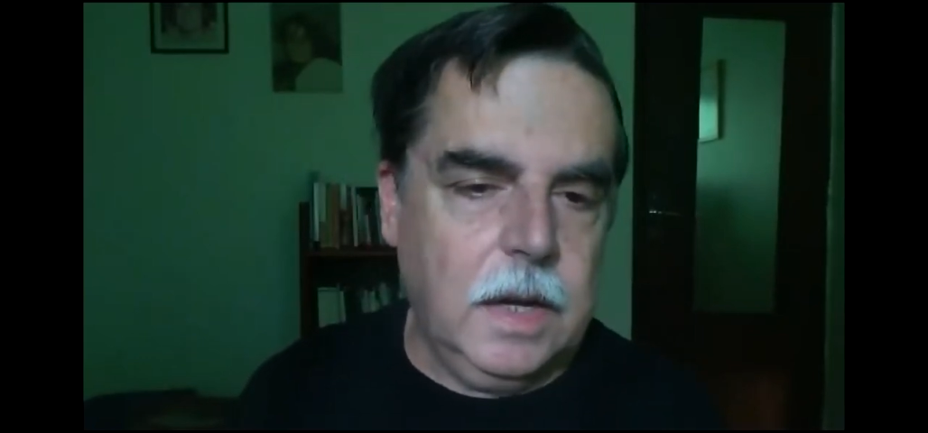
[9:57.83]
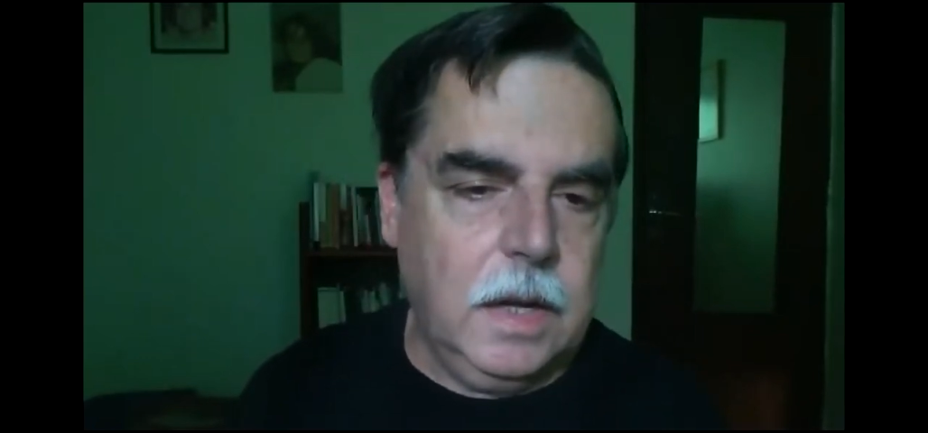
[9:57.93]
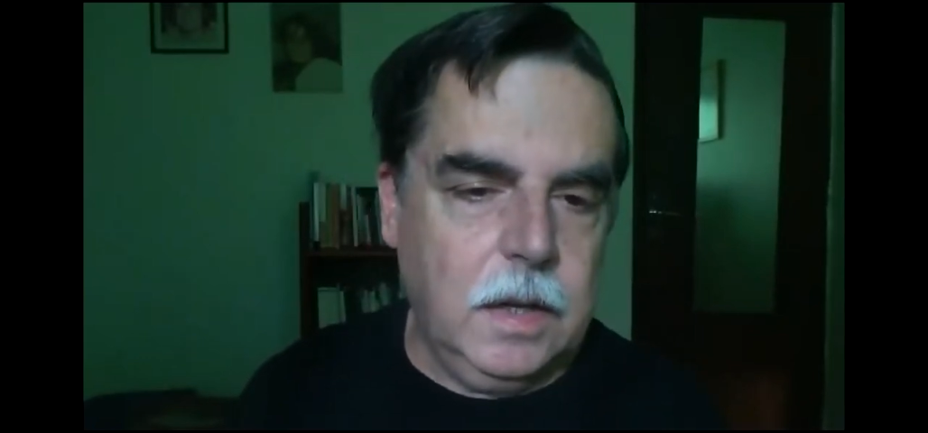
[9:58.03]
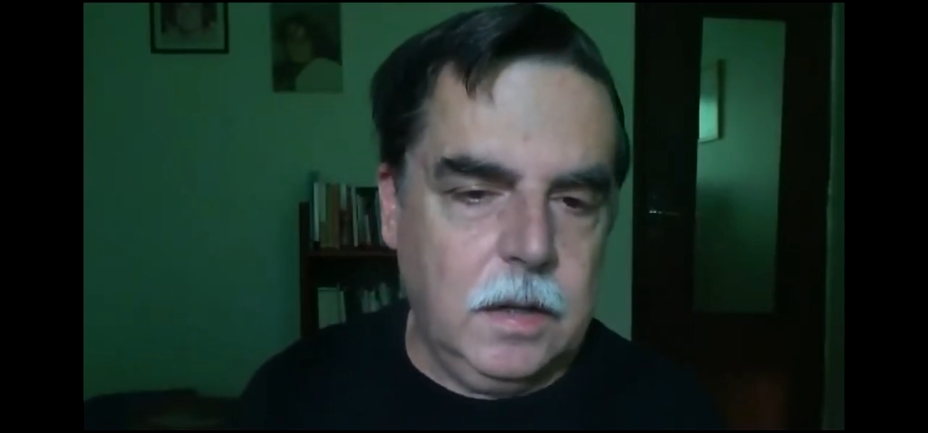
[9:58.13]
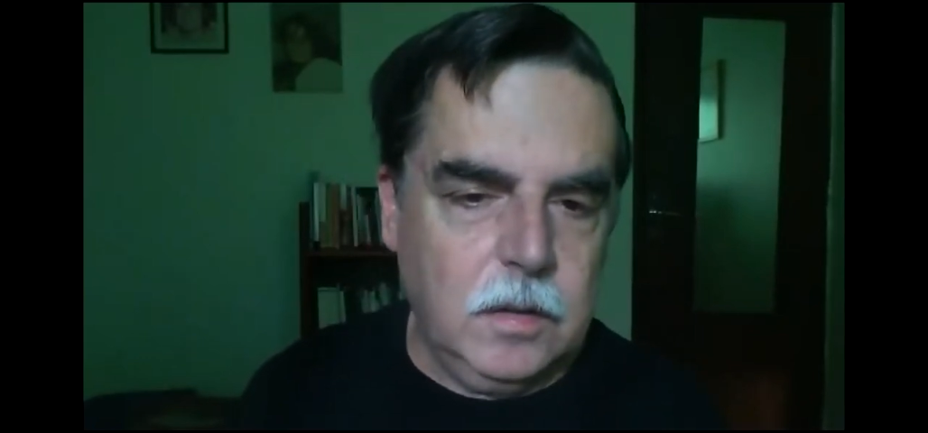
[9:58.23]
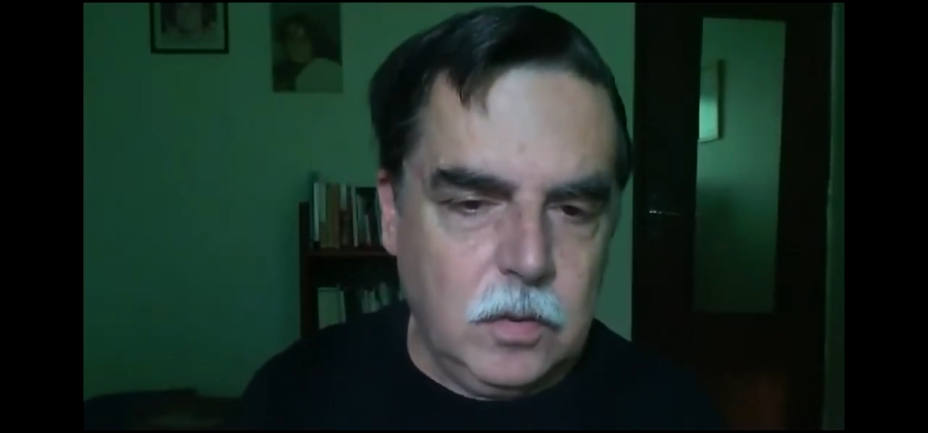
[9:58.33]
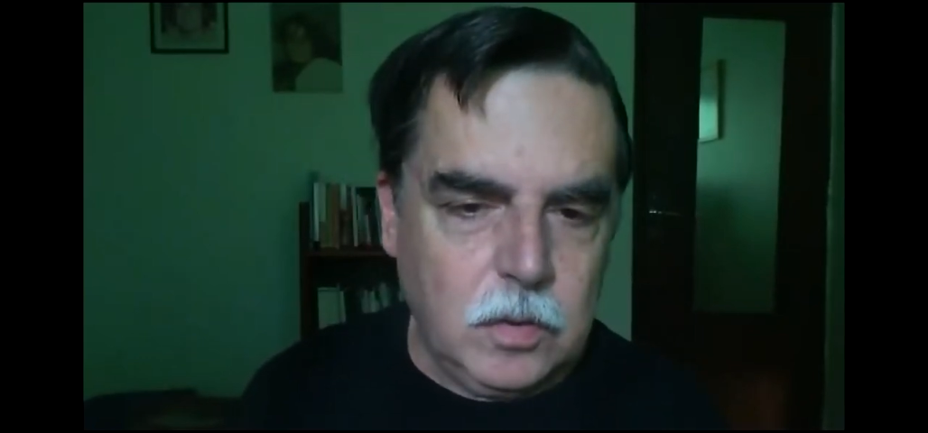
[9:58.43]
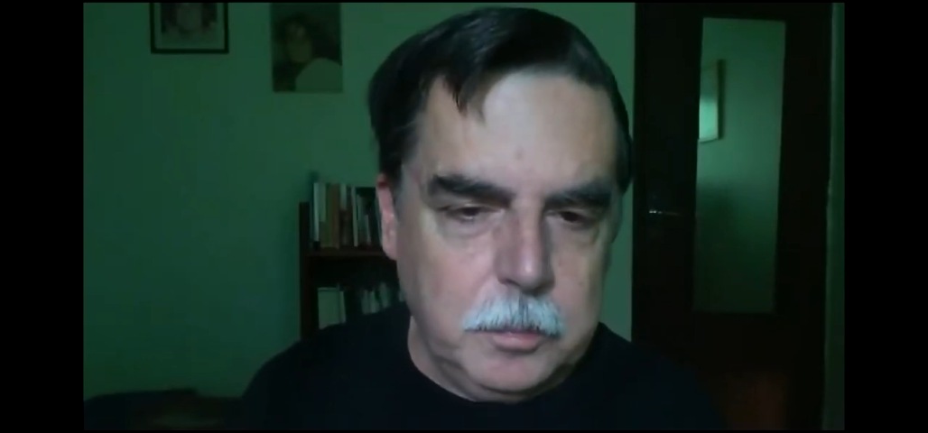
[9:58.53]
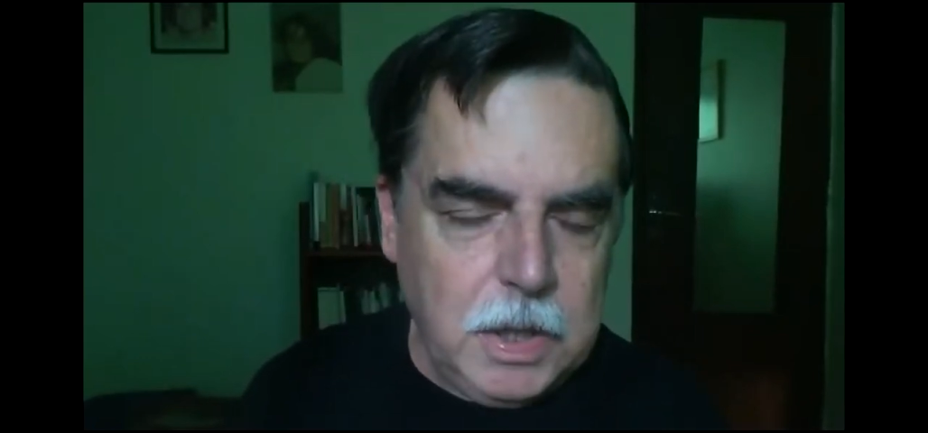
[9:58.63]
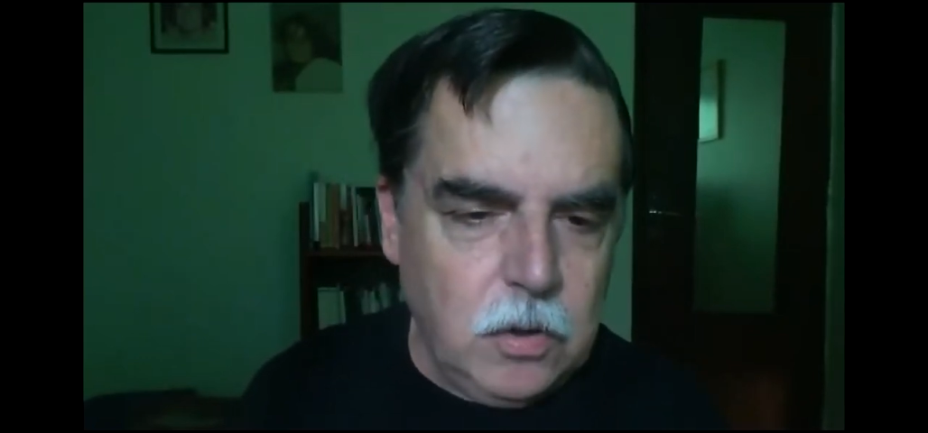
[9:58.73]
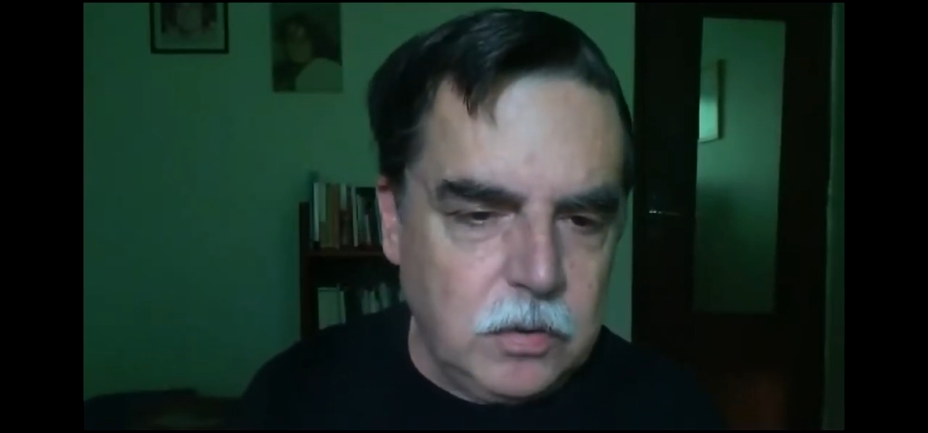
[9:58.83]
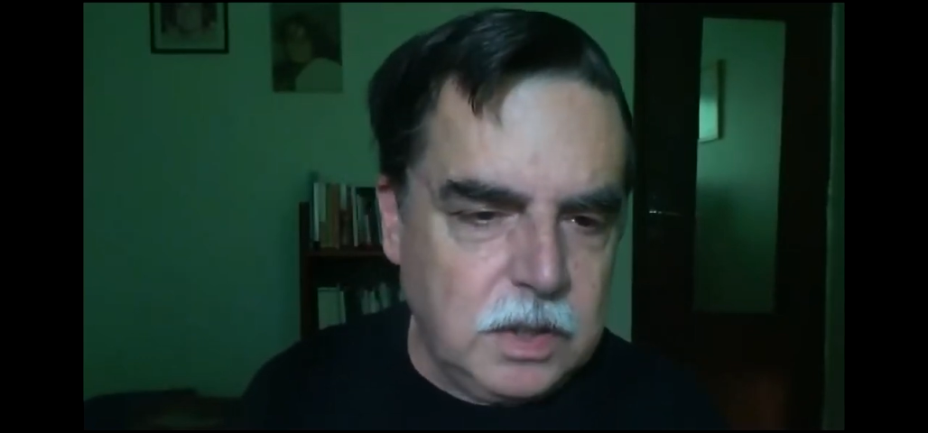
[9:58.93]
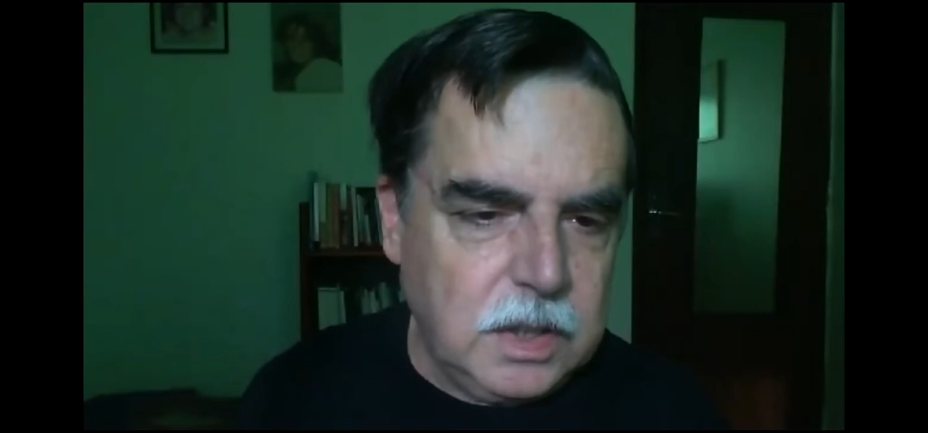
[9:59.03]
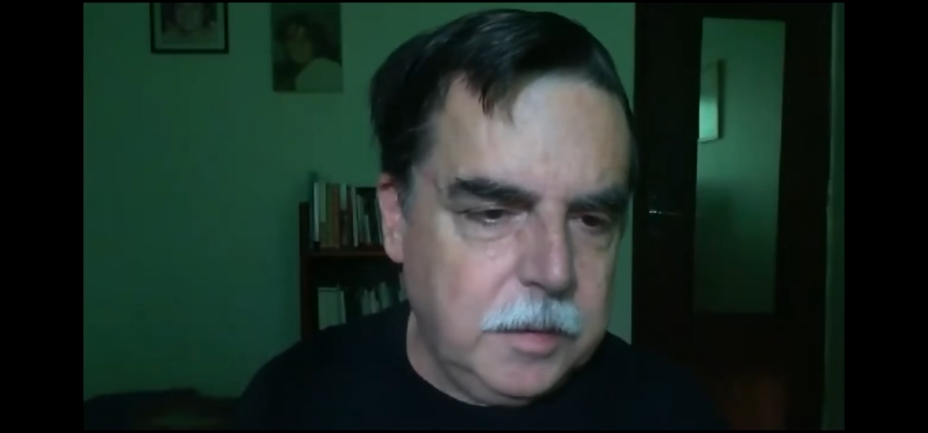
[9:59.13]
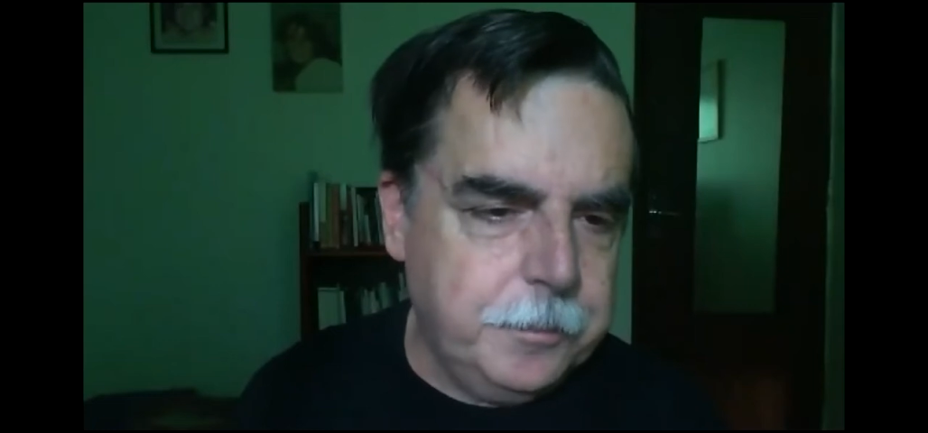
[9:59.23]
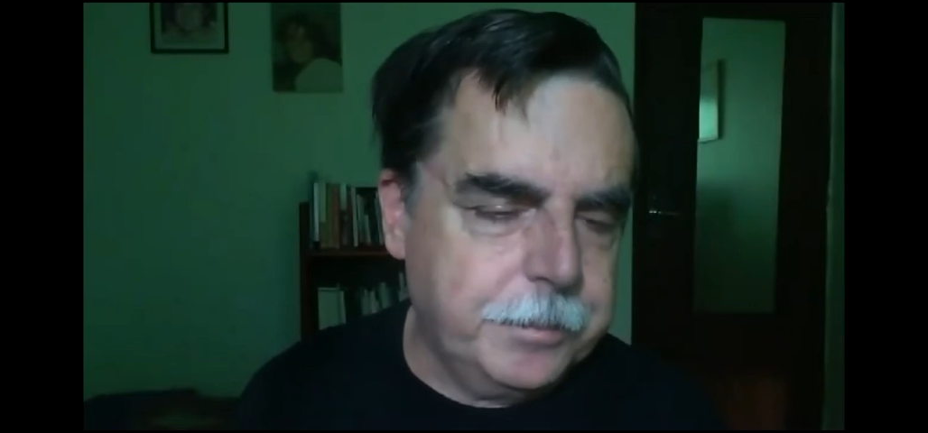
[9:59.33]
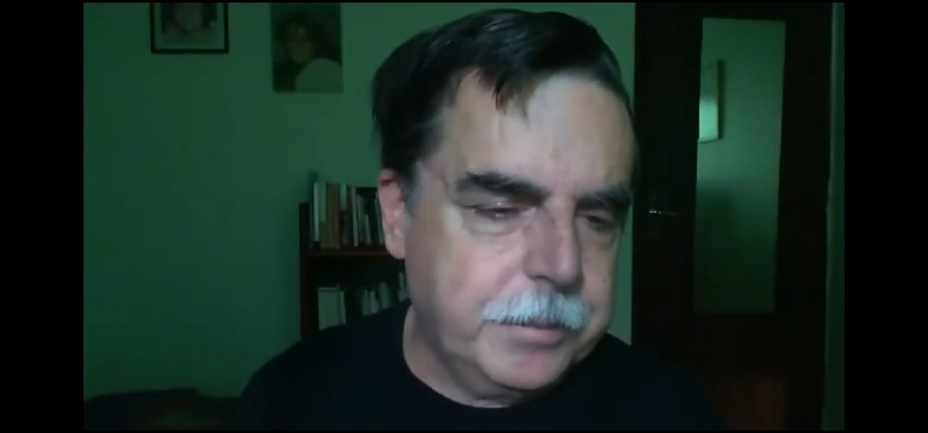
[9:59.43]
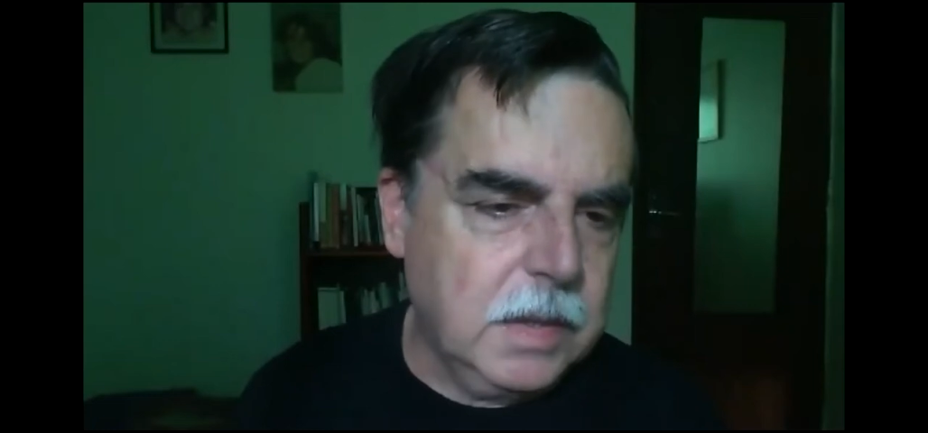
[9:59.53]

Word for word: el 2011,